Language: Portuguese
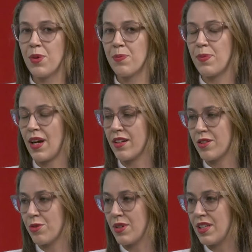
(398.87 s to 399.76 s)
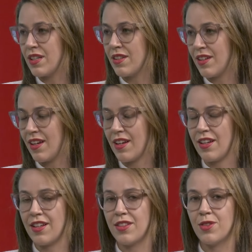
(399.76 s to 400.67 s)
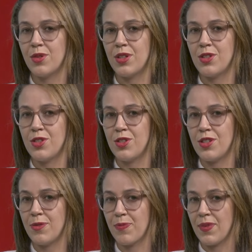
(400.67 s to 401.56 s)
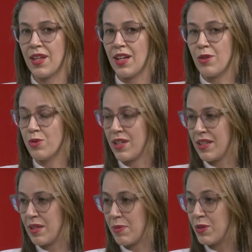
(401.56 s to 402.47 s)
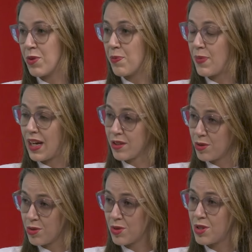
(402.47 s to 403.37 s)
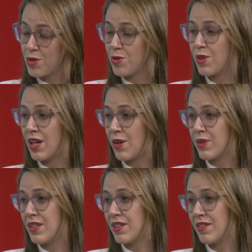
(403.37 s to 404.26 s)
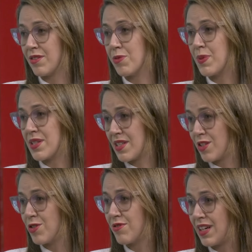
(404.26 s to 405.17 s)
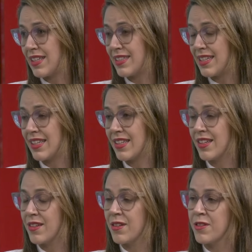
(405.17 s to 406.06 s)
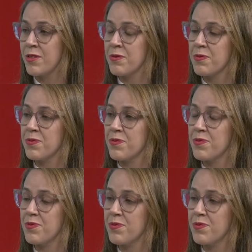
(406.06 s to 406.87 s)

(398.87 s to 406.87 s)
o impacto aí eh, durante o tratamento, o impacto nutricional que o paciente vai ter? Então, o déficit